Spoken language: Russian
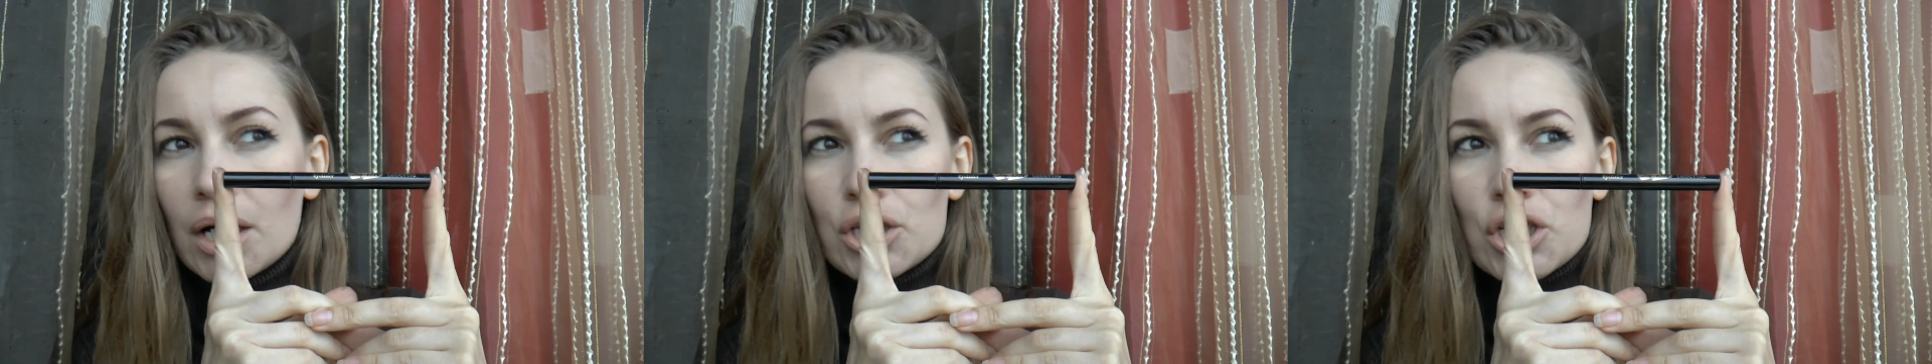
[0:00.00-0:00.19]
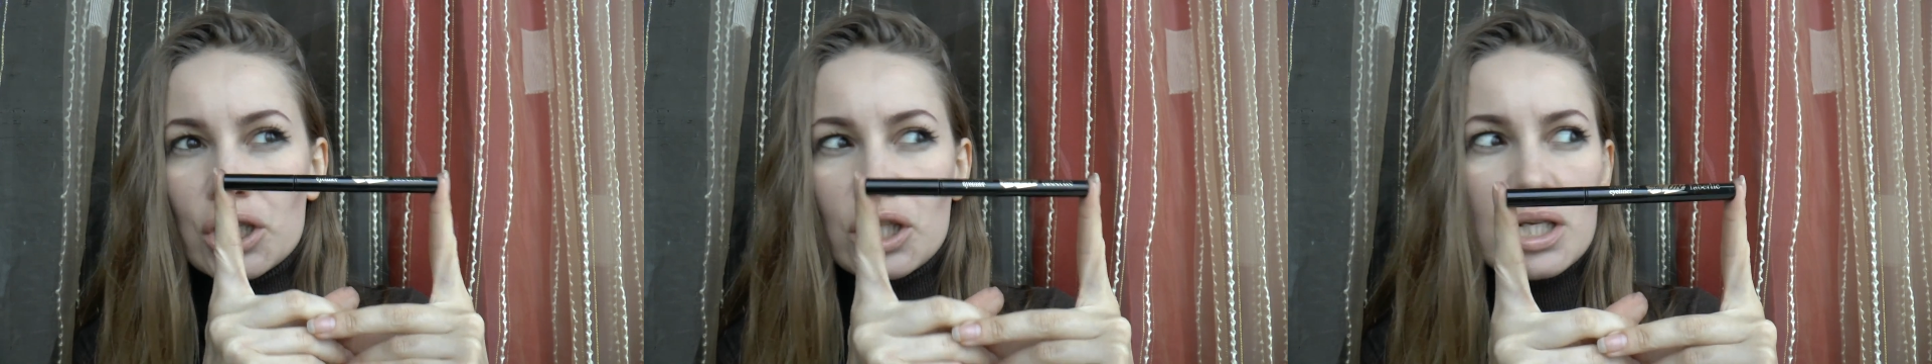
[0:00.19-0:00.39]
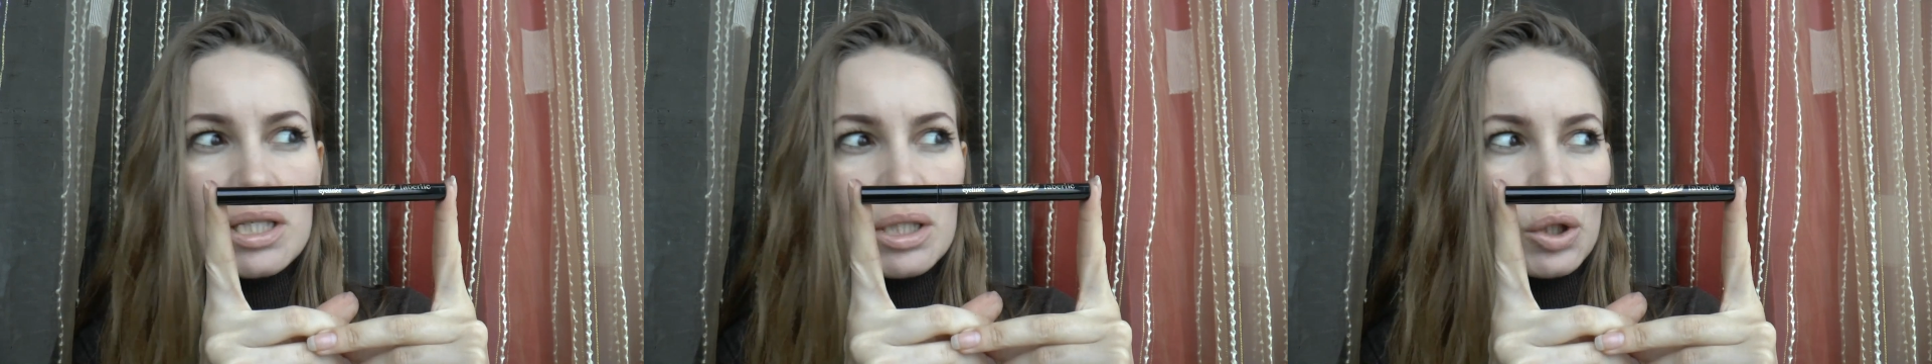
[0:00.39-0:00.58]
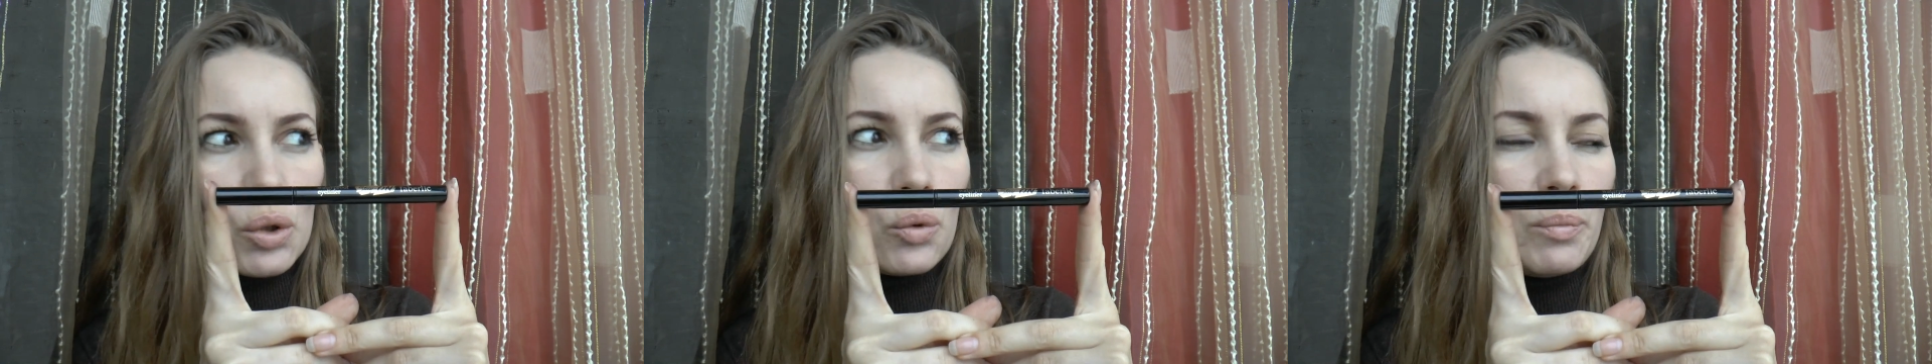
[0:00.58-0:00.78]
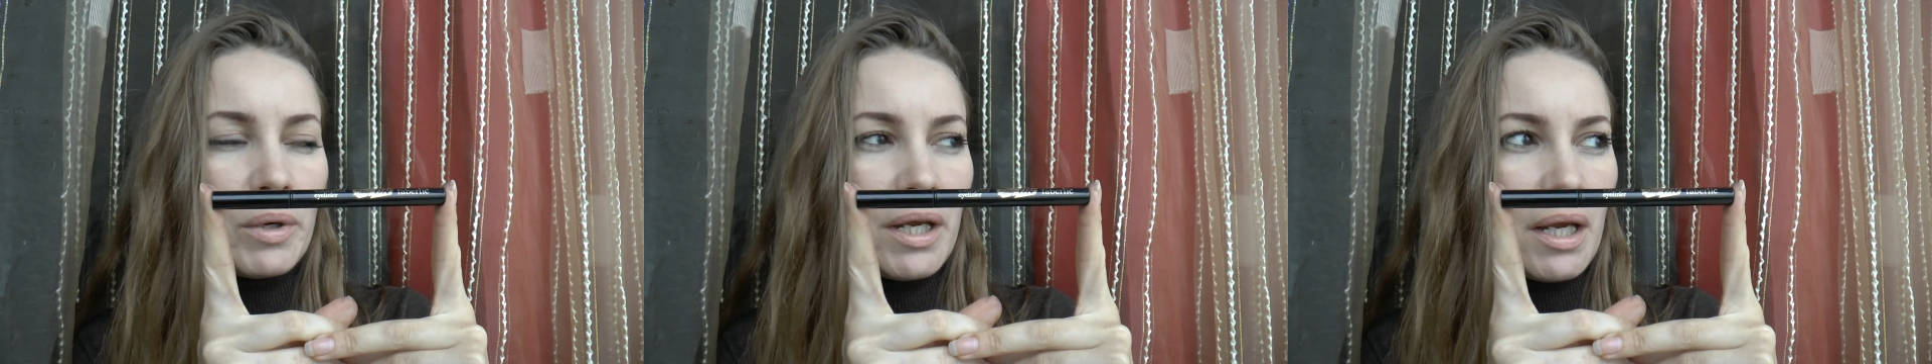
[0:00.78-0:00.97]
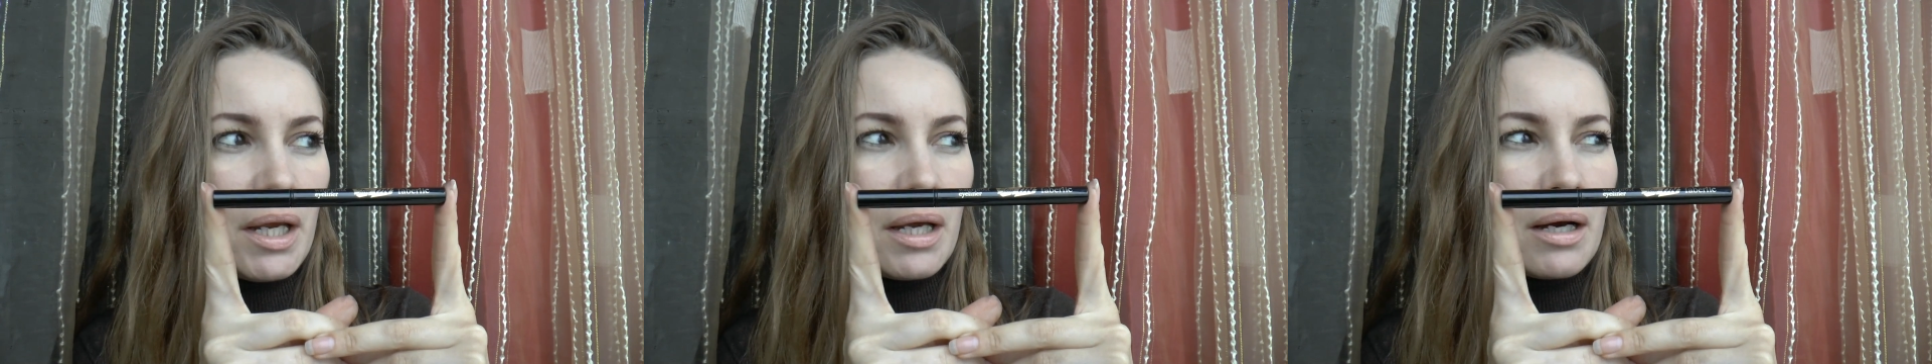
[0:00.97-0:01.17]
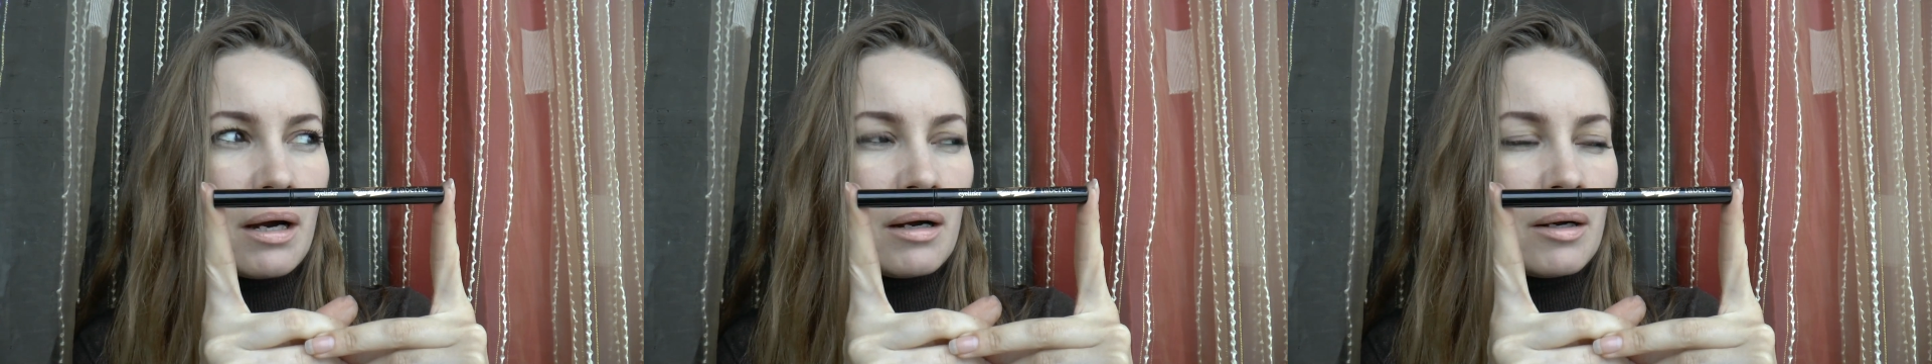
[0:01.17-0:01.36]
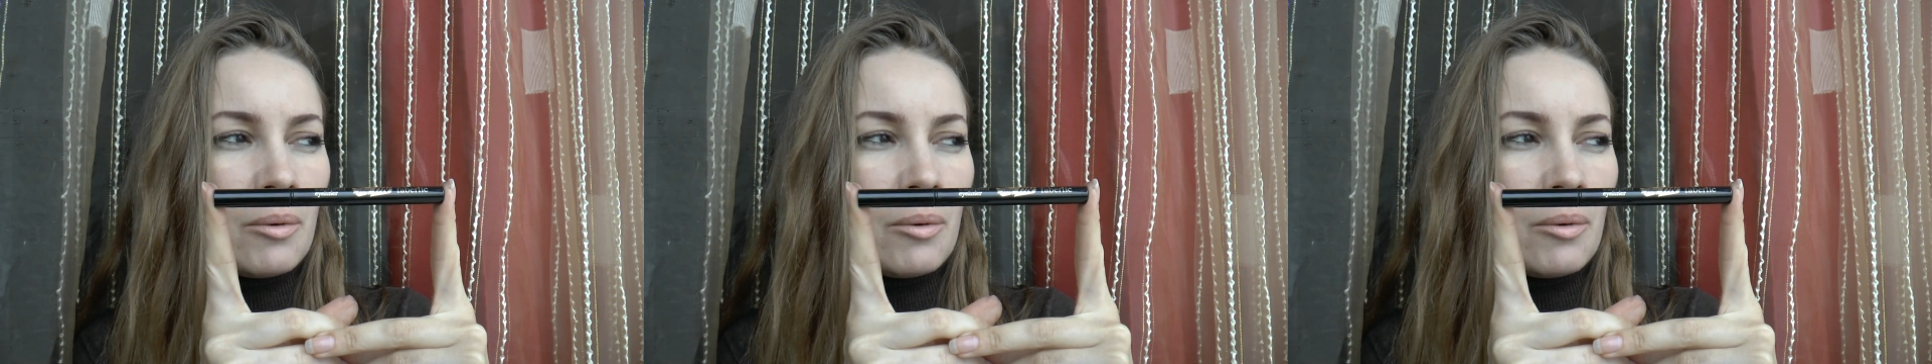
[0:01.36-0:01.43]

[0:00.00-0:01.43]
400 а, рублей.